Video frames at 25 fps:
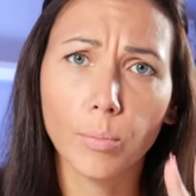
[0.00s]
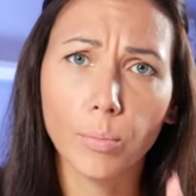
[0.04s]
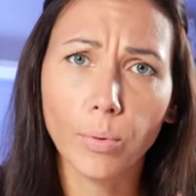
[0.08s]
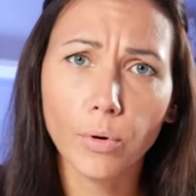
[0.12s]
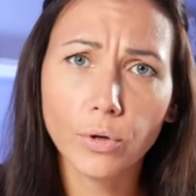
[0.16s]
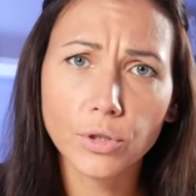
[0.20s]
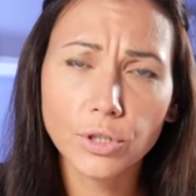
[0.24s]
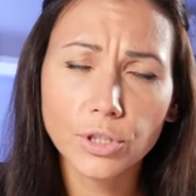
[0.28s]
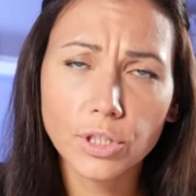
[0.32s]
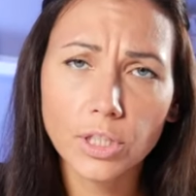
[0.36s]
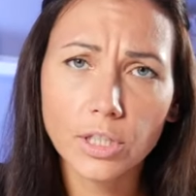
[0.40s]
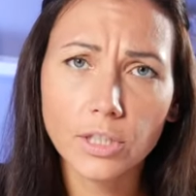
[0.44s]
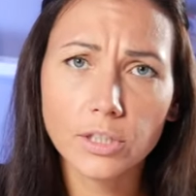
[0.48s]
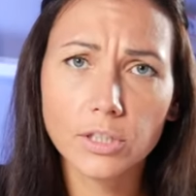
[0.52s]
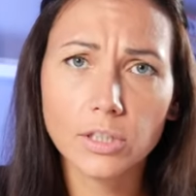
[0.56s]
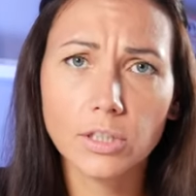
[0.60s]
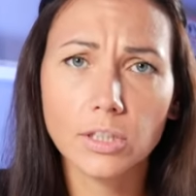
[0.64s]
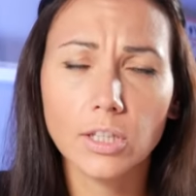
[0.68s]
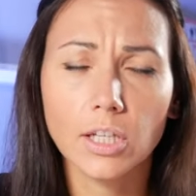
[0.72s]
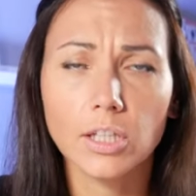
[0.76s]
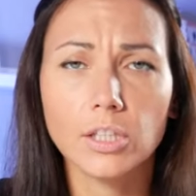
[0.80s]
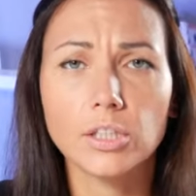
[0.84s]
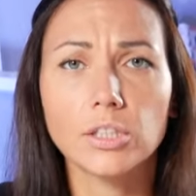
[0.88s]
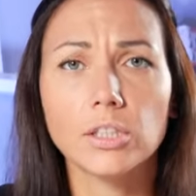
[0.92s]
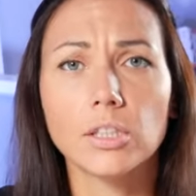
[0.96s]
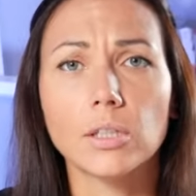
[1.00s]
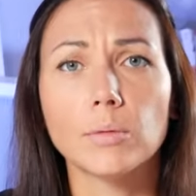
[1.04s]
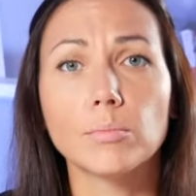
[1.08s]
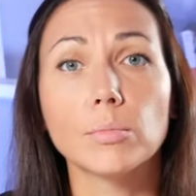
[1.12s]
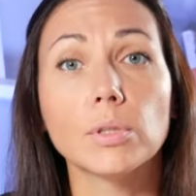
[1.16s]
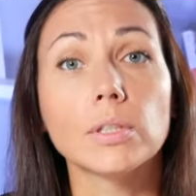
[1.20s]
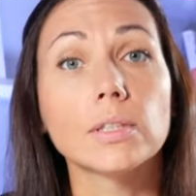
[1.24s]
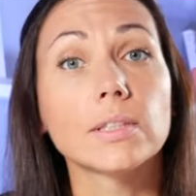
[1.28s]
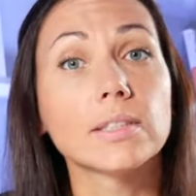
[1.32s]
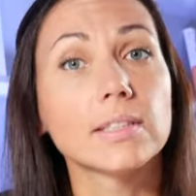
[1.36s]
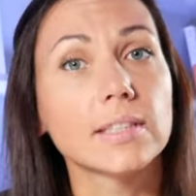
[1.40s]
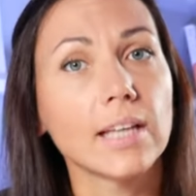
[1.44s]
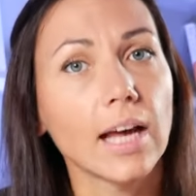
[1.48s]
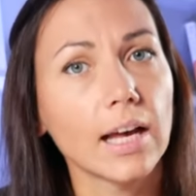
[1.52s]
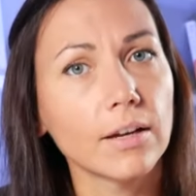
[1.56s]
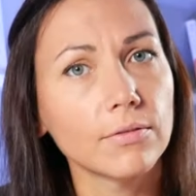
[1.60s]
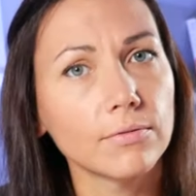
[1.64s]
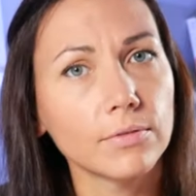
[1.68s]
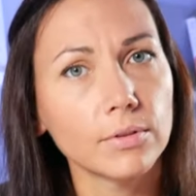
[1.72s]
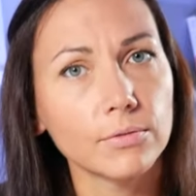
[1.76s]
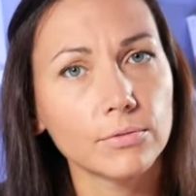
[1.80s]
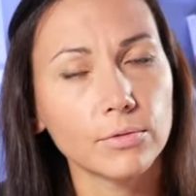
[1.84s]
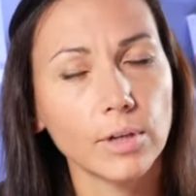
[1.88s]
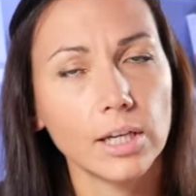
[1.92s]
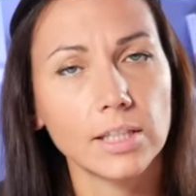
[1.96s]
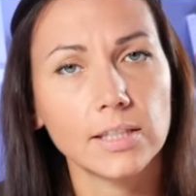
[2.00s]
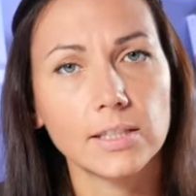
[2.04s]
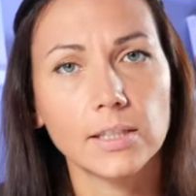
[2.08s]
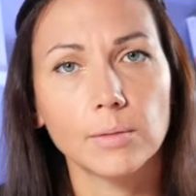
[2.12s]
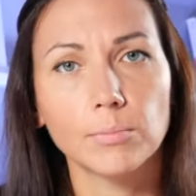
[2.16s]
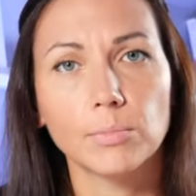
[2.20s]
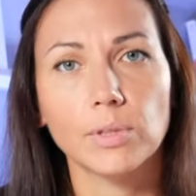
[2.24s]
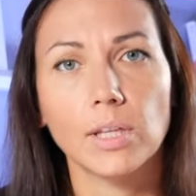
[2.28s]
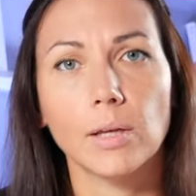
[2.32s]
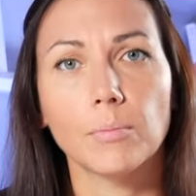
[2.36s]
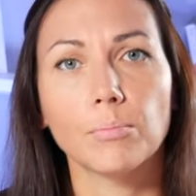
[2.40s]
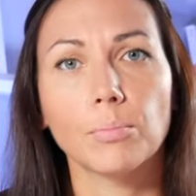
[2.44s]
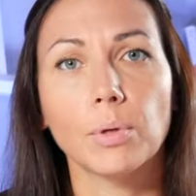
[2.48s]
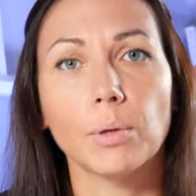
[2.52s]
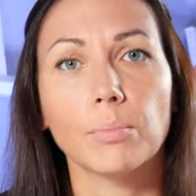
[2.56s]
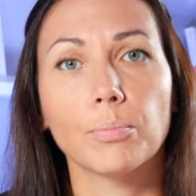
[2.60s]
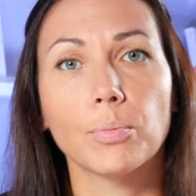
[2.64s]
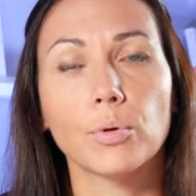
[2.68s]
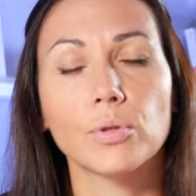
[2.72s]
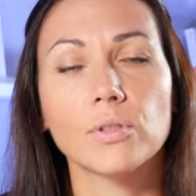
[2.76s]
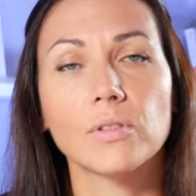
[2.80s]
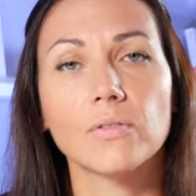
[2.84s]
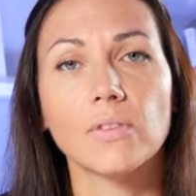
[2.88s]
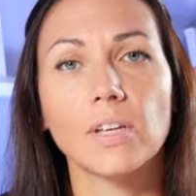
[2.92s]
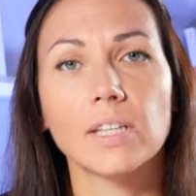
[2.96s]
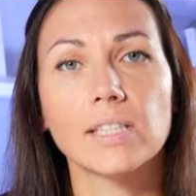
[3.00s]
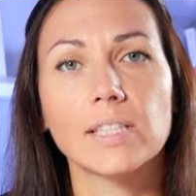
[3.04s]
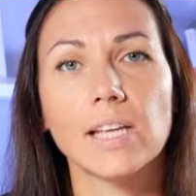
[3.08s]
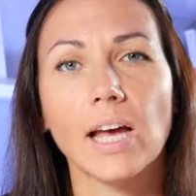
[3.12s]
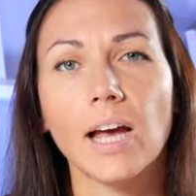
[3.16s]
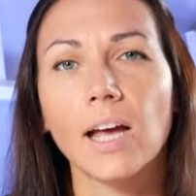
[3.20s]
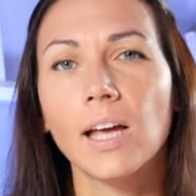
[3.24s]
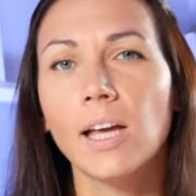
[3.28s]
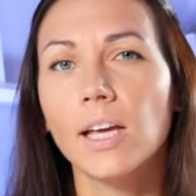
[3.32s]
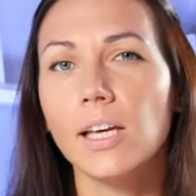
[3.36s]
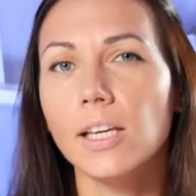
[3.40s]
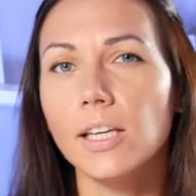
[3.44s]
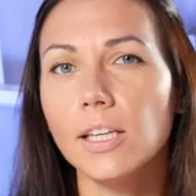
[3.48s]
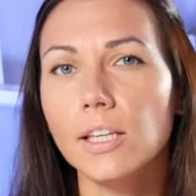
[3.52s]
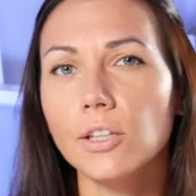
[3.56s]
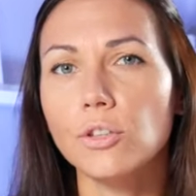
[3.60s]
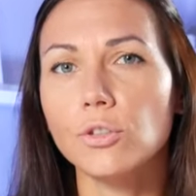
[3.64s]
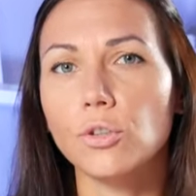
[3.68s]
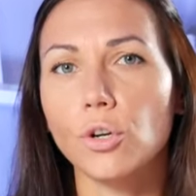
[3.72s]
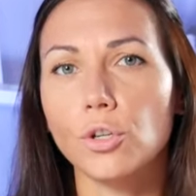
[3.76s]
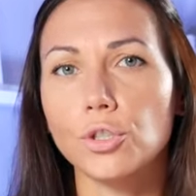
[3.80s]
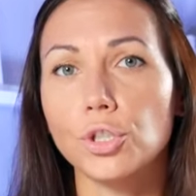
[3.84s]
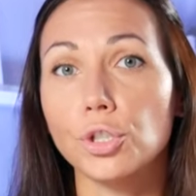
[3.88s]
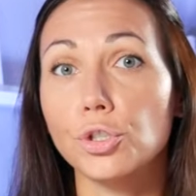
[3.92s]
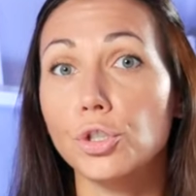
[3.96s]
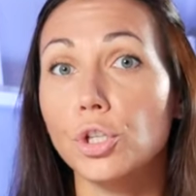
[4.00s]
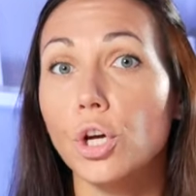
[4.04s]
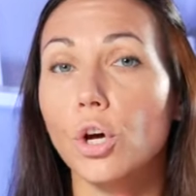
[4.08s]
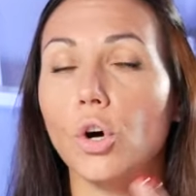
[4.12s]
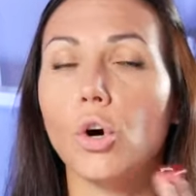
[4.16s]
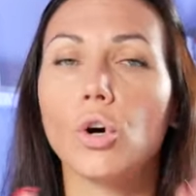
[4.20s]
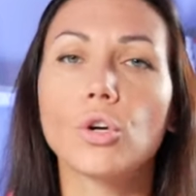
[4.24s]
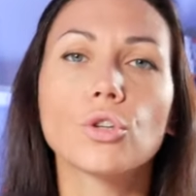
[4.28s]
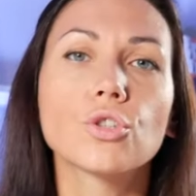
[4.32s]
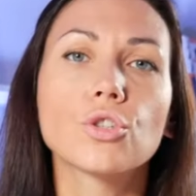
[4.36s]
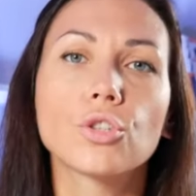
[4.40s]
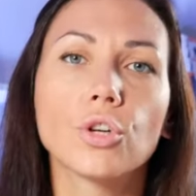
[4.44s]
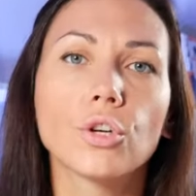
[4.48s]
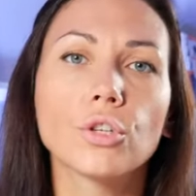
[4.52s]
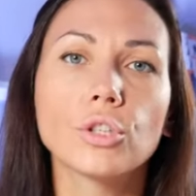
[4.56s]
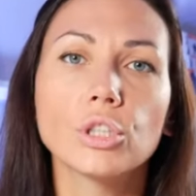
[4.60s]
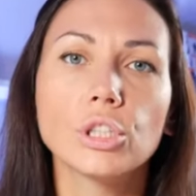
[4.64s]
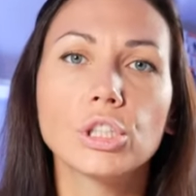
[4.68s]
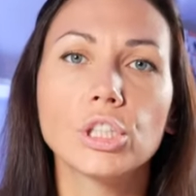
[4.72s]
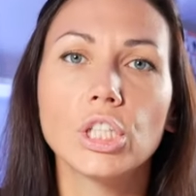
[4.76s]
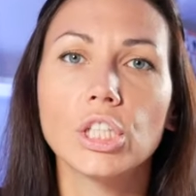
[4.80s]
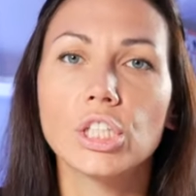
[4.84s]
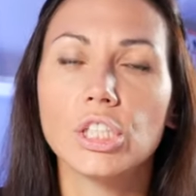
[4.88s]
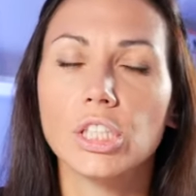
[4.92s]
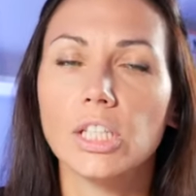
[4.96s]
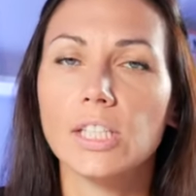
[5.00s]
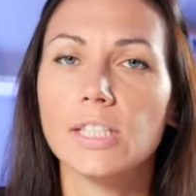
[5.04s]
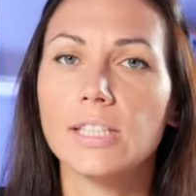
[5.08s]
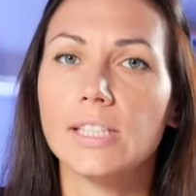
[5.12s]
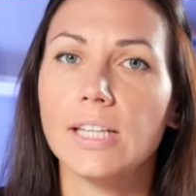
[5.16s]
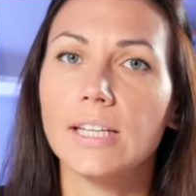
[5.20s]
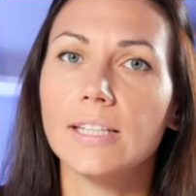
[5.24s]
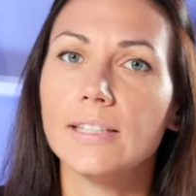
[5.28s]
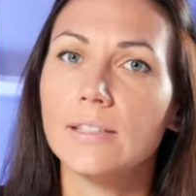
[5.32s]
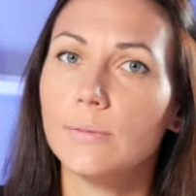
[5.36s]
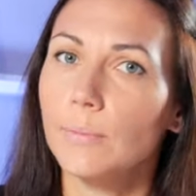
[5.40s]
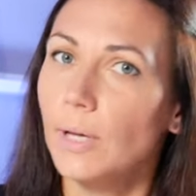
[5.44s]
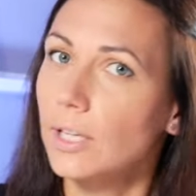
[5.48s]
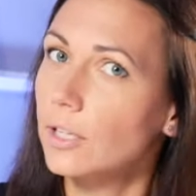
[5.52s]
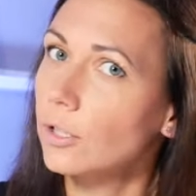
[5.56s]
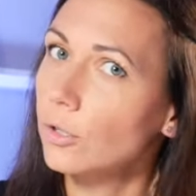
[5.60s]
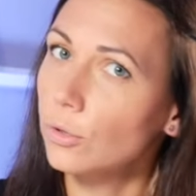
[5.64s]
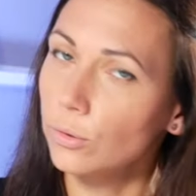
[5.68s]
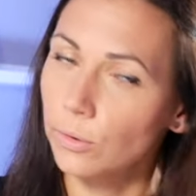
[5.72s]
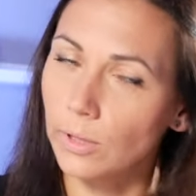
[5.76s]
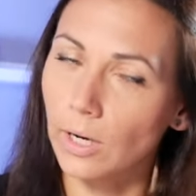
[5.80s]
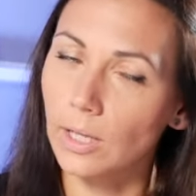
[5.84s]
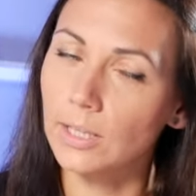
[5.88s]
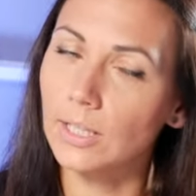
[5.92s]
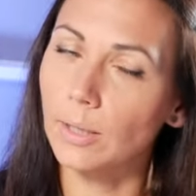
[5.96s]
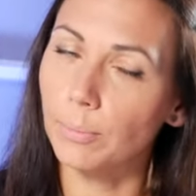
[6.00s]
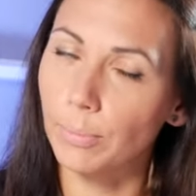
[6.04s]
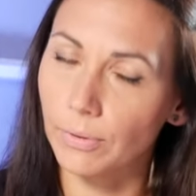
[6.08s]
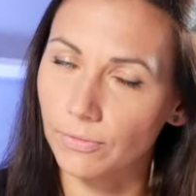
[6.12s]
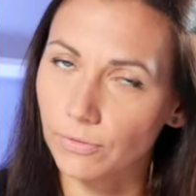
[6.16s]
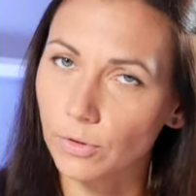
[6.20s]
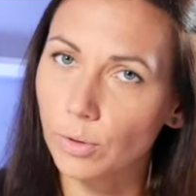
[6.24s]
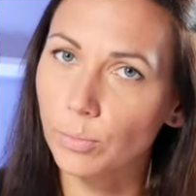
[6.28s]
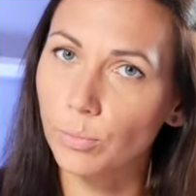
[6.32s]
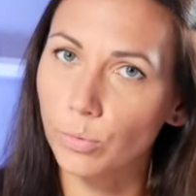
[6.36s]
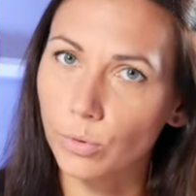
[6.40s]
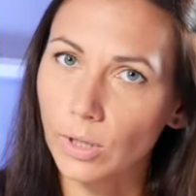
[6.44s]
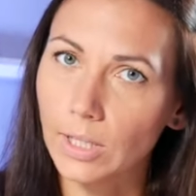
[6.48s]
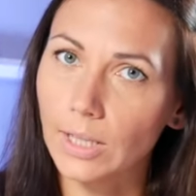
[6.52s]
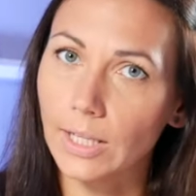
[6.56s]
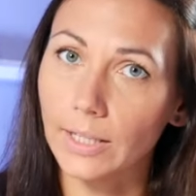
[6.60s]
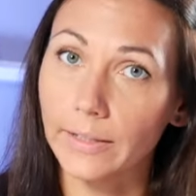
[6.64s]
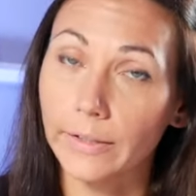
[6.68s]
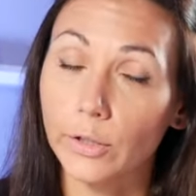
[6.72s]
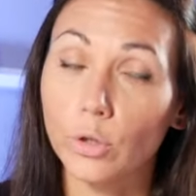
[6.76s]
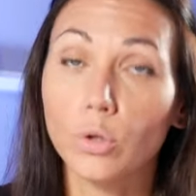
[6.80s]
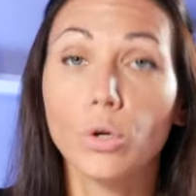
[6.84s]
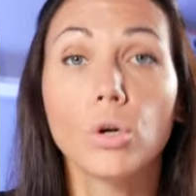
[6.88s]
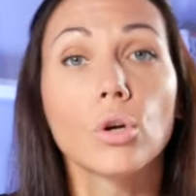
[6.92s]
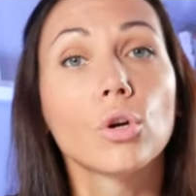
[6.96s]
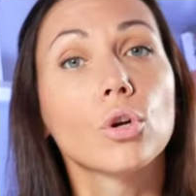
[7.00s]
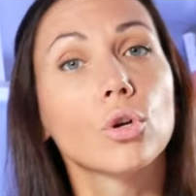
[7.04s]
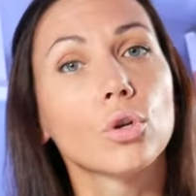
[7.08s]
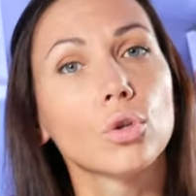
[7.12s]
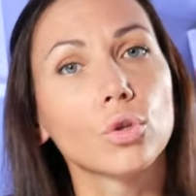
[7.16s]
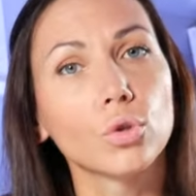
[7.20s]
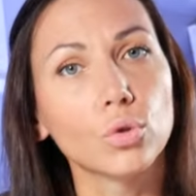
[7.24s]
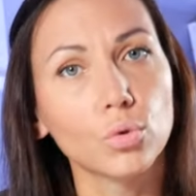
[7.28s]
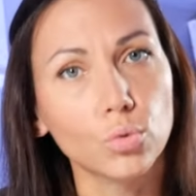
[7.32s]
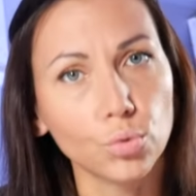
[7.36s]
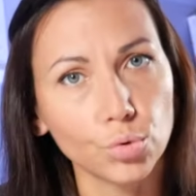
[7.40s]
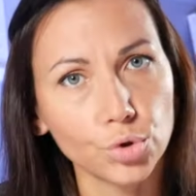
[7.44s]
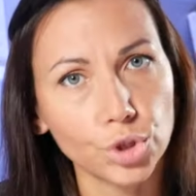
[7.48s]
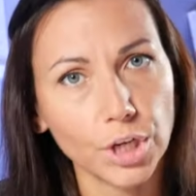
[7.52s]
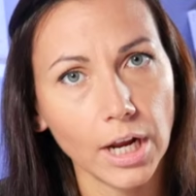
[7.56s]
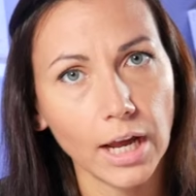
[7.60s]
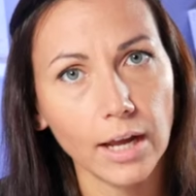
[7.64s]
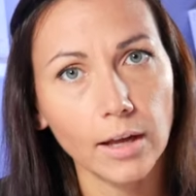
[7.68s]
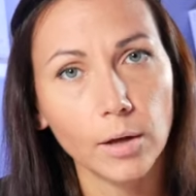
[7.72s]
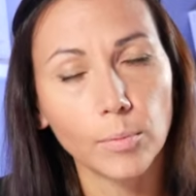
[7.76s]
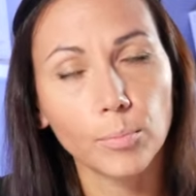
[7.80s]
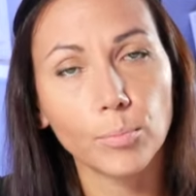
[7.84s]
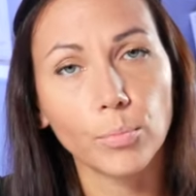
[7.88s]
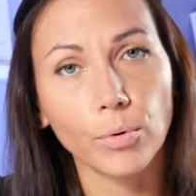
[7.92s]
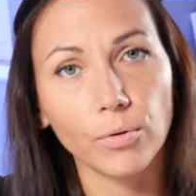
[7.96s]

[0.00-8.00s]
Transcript: posiedzi na ziemi, sam we własnym tempie pozwiedza i troszeczkę ocząśnie się z tej zmiany, która na pewno była dla niego duża,